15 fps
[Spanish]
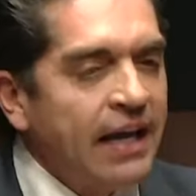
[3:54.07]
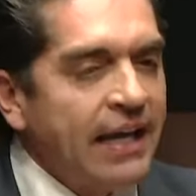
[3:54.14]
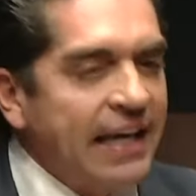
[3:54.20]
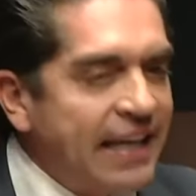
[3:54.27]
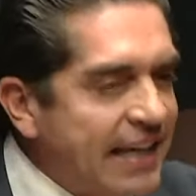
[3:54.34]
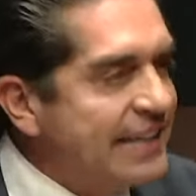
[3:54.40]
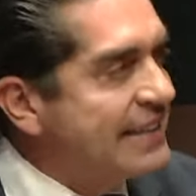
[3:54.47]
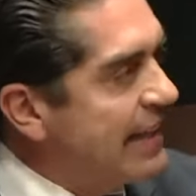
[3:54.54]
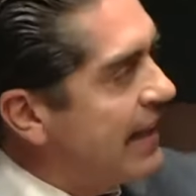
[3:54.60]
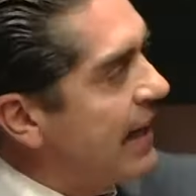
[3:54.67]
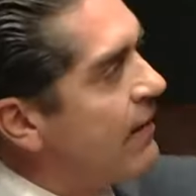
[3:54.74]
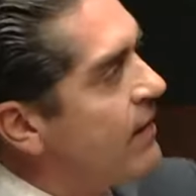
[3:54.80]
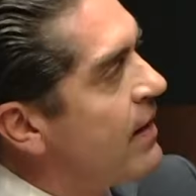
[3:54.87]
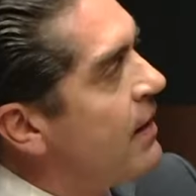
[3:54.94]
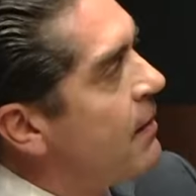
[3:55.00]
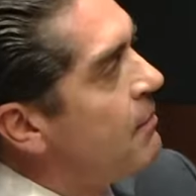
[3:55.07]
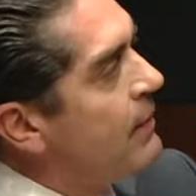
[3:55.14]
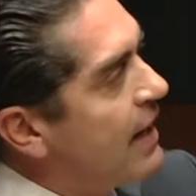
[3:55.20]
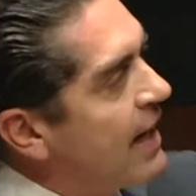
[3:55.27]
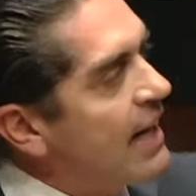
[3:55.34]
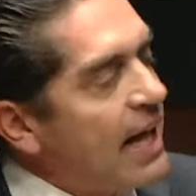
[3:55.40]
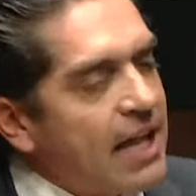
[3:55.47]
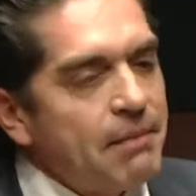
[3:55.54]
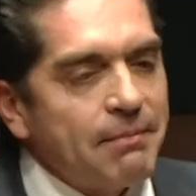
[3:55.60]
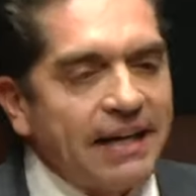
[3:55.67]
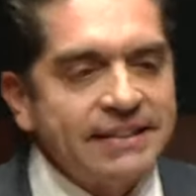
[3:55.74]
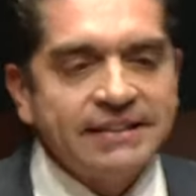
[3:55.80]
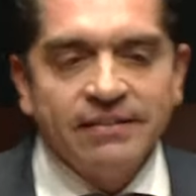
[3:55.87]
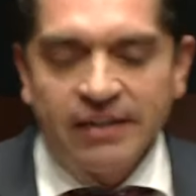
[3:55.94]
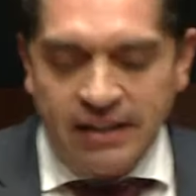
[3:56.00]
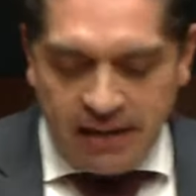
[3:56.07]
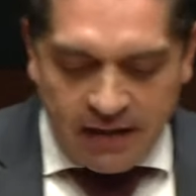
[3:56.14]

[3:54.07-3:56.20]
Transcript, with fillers: ¿Y qué sigue? Mira nada más.